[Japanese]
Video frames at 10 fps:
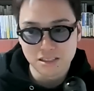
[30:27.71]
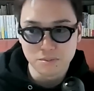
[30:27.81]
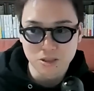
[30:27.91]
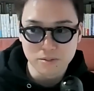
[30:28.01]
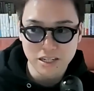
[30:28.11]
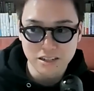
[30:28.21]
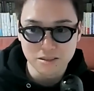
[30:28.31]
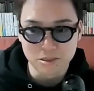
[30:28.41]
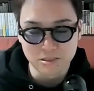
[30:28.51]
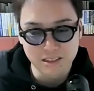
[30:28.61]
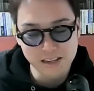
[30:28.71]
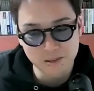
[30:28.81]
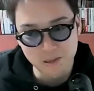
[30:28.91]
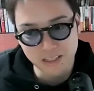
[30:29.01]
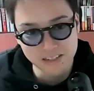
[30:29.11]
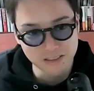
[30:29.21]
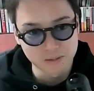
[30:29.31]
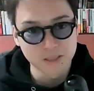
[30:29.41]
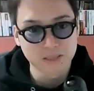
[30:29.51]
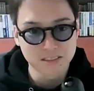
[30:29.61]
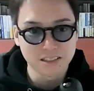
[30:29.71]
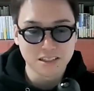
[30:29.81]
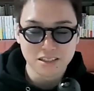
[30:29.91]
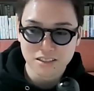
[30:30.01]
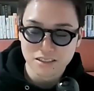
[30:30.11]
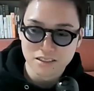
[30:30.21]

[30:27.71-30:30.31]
で、求められるものは結構高いと思いますね。